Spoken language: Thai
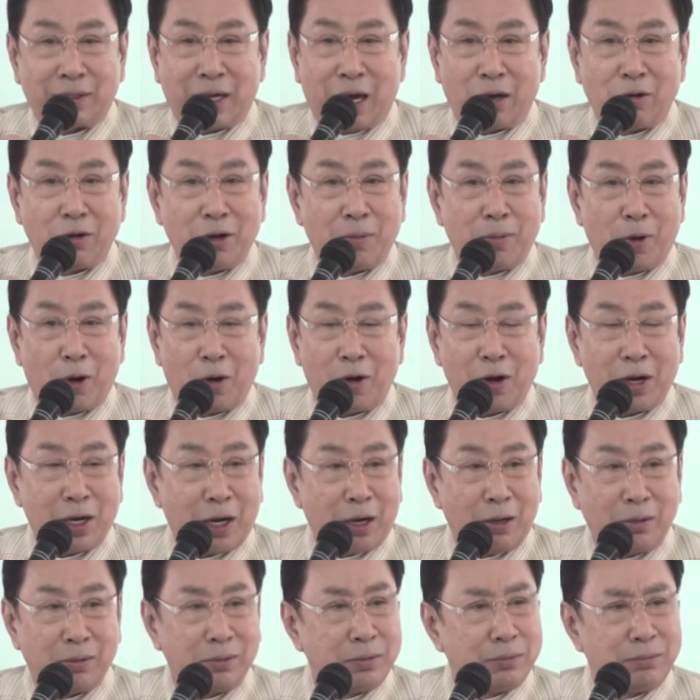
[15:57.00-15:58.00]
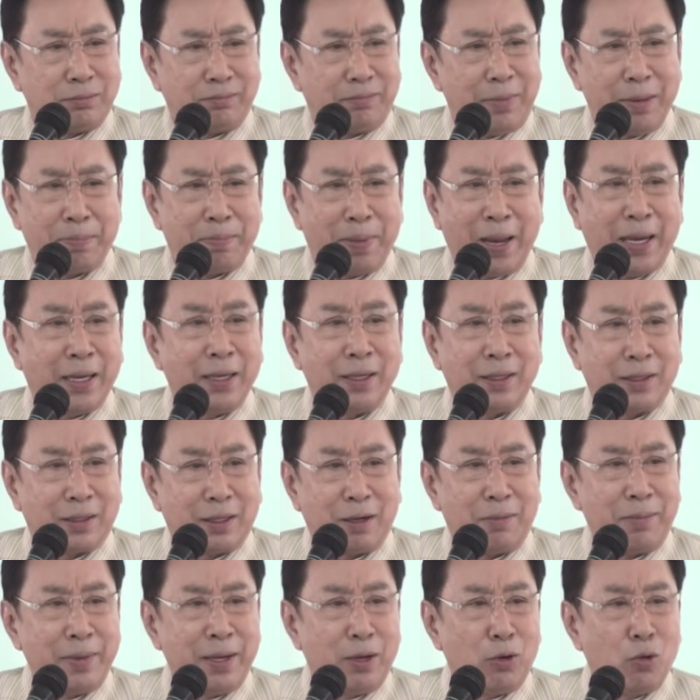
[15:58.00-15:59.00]
เขาก็บอกว่าเขาไม่เป็น
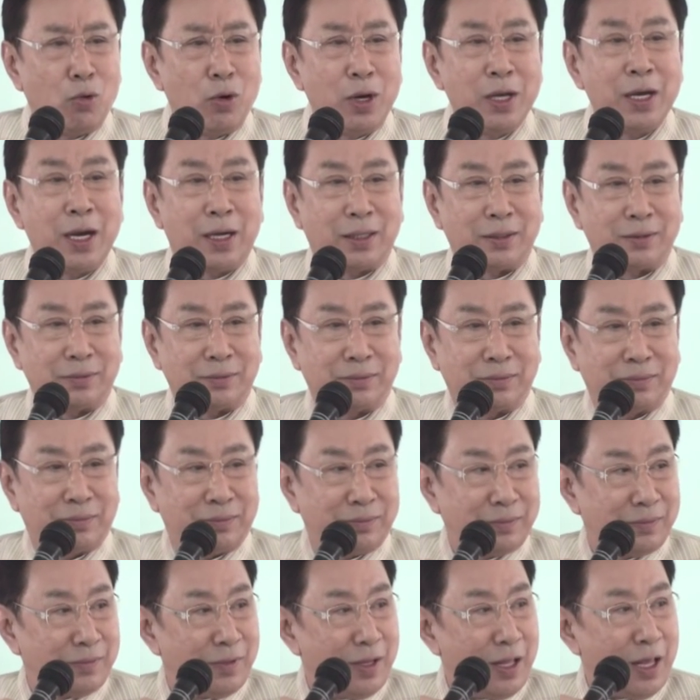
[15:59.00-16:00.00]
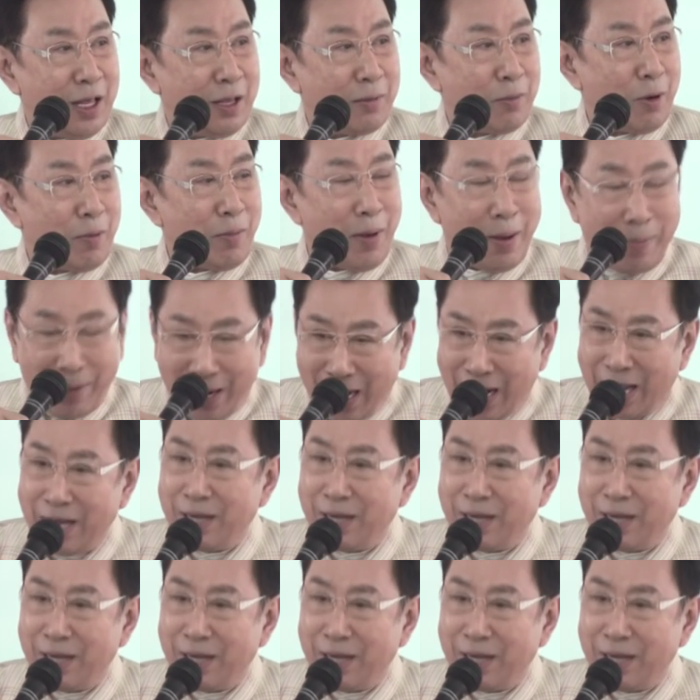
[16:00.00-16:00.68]
เขาไม่รู้เรื่องบอกไม่เป็น